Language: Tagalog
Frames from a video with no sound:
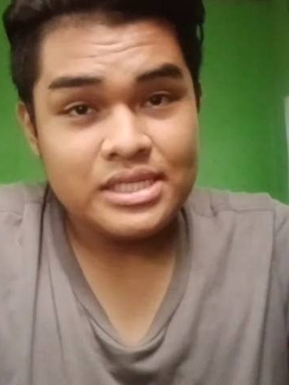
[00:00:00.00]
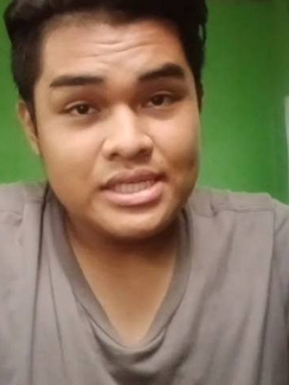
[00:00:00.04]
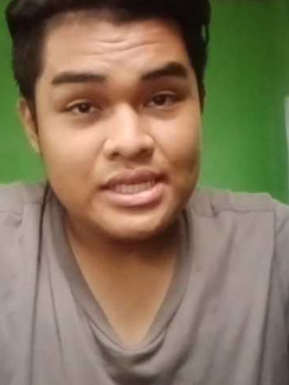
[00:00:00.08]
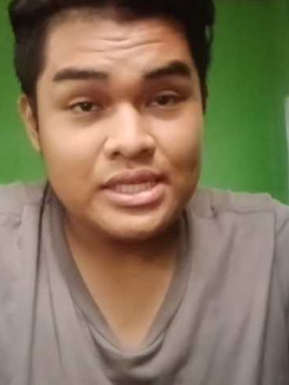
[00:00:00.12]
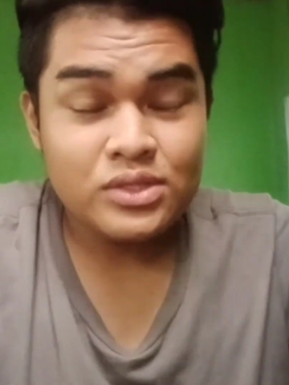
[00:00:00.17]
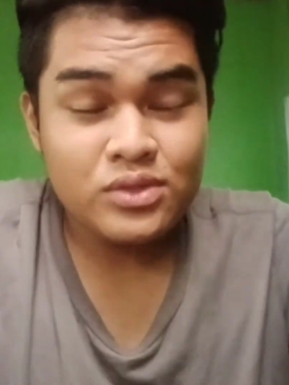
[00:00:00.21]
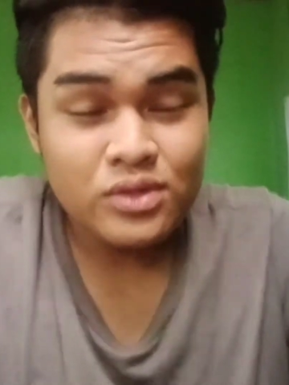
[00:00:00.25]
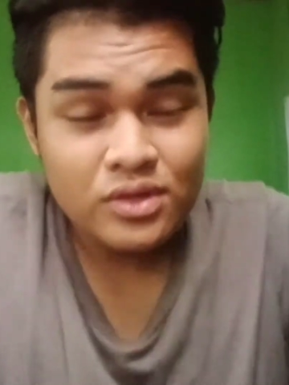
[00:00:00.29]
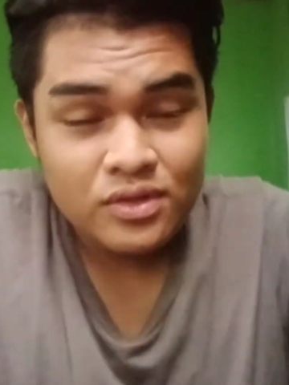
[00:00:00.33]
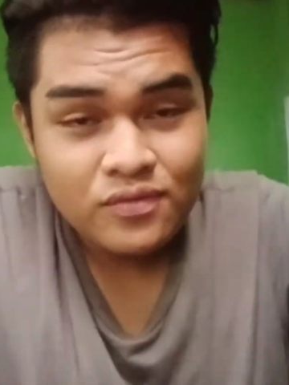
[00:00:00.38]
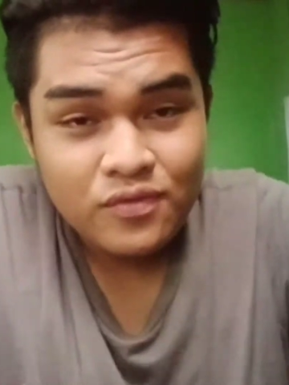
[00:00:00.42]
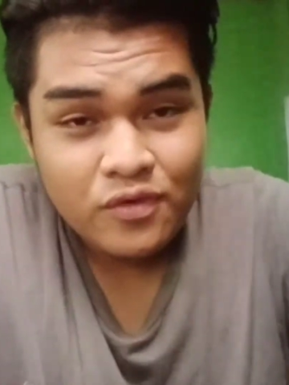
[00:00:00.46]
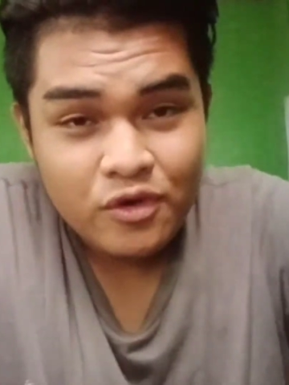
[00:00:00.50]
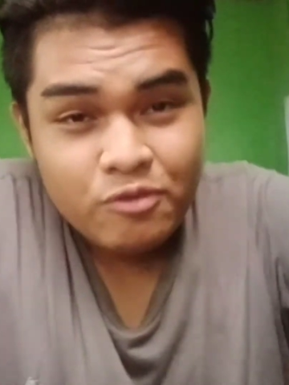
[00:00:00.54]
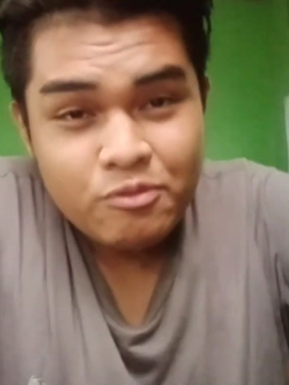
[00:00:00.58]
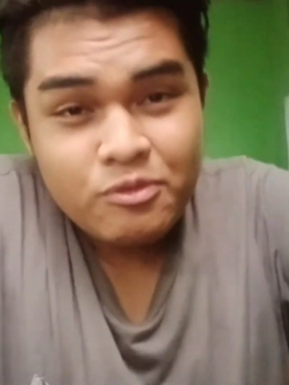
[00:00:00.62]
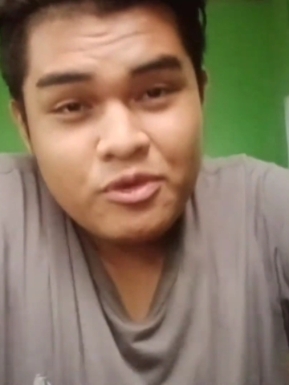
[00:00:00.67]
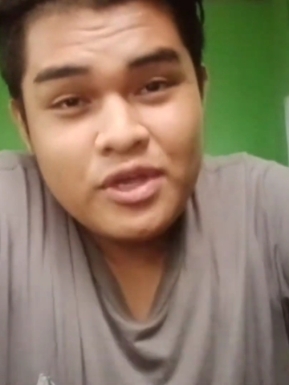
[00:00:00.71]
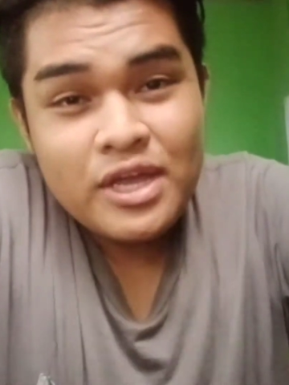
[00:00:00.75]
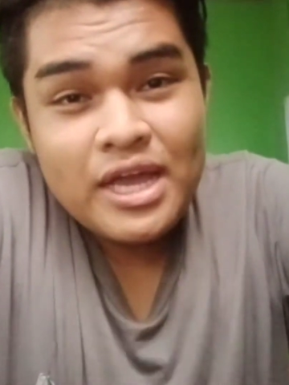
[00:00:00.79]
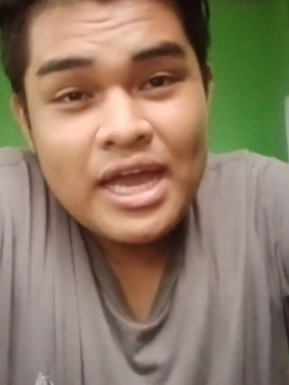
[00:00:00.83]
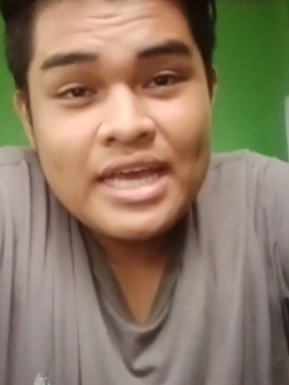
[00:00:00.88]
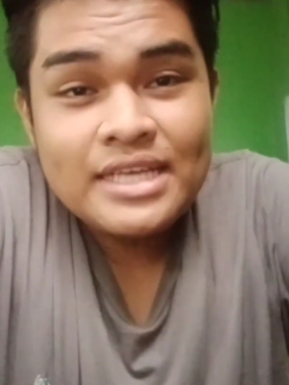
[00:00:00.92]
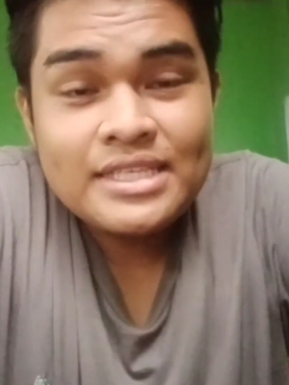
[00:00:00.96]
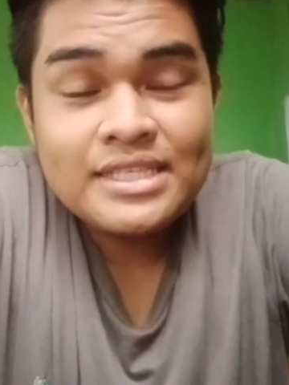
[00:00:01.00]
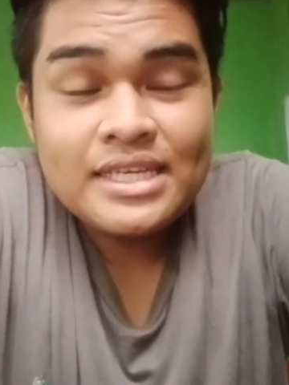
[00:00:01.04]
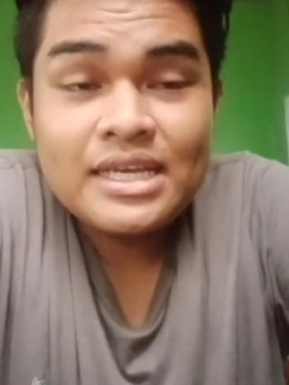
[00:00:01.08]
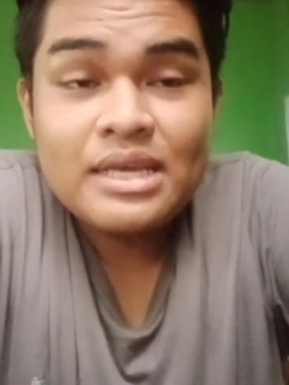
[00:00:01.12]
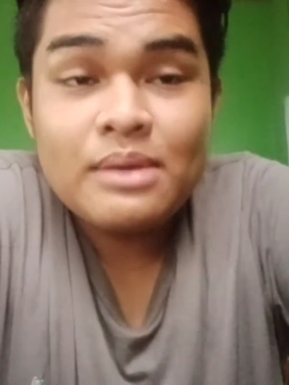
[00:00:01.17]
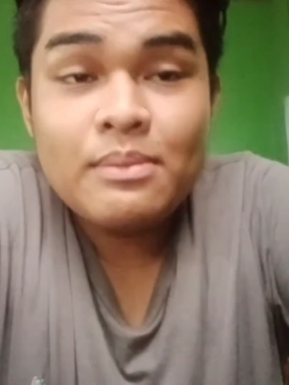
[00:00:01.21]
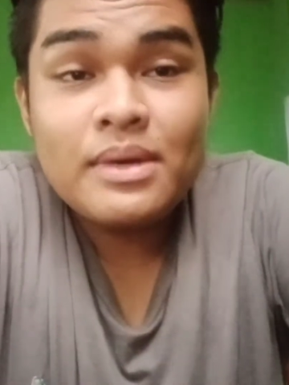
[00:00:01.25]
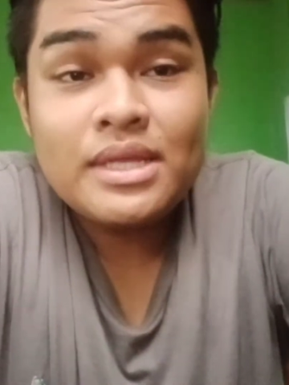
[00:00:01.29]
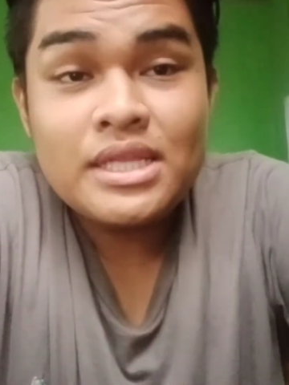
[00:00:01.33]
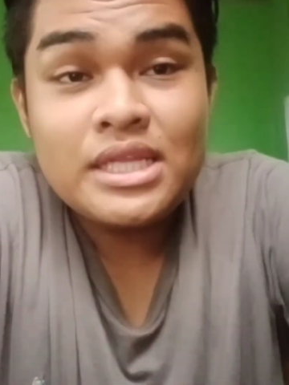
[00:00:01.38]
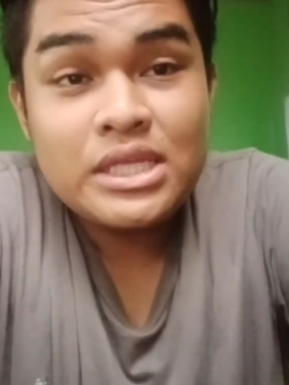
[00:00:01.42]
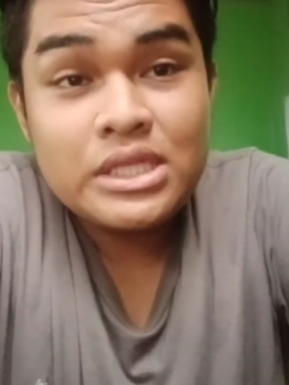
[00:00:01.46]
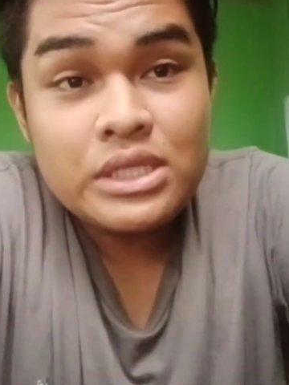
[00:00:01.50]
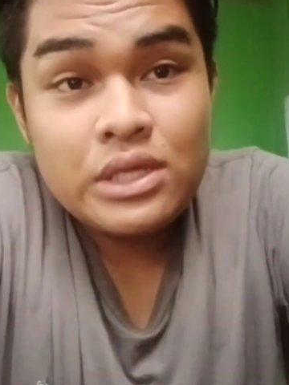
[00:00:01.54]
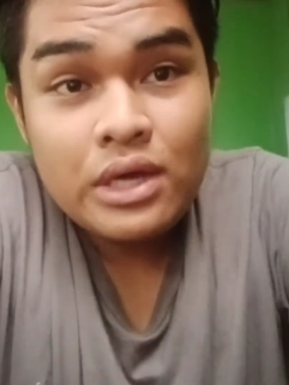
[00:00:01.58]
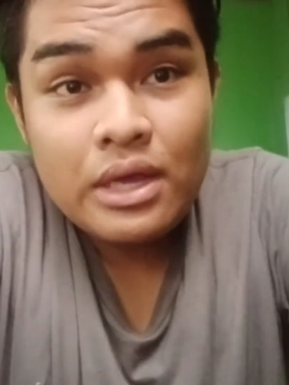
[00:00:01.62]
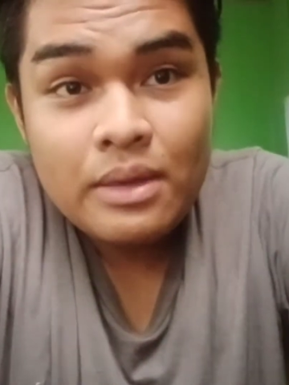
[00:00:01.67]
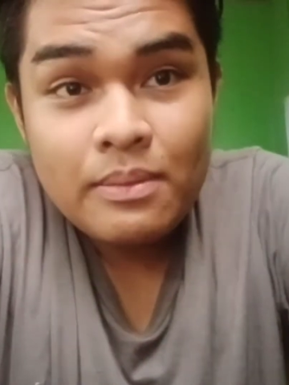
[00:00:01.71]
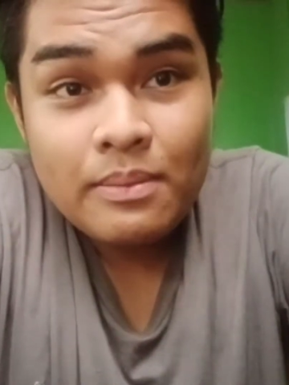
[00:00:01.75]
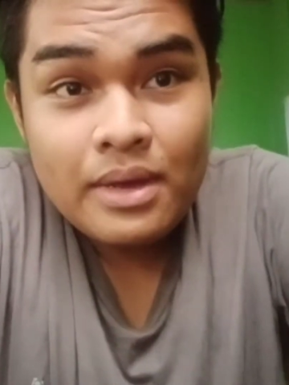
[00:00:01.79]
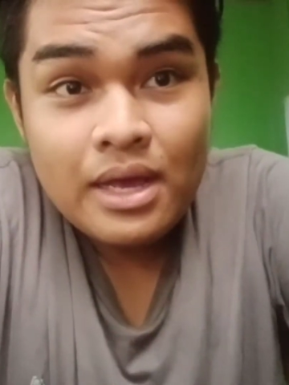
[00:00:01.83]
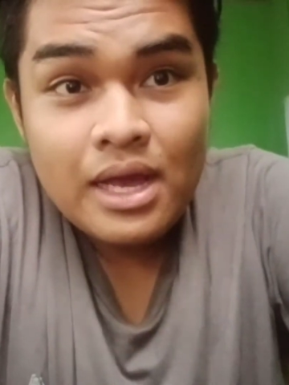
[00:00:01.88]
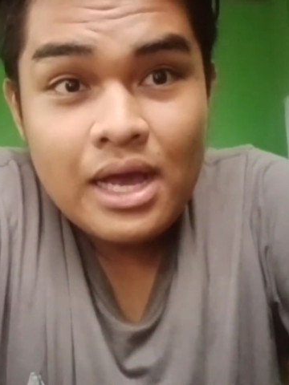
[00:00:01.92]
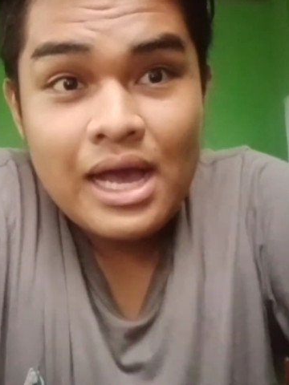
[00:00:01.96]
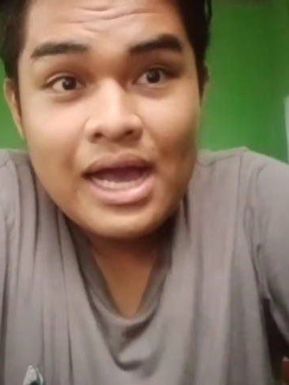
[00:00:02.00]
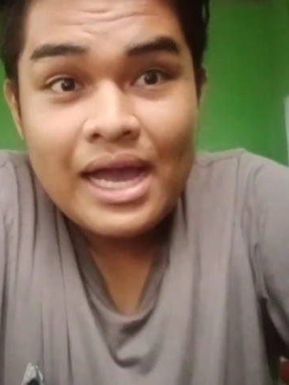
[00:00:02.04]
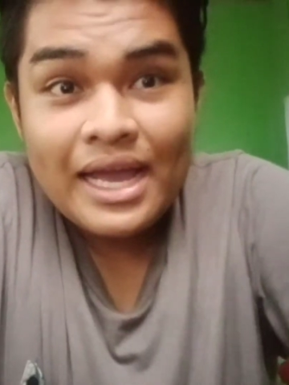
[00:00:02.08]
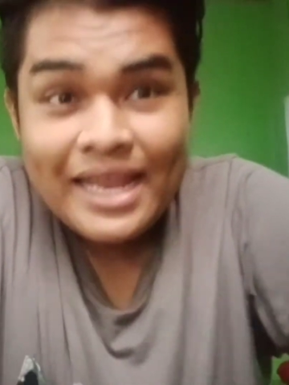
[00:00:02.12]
Just to inform you guys, ang iba dito ay mga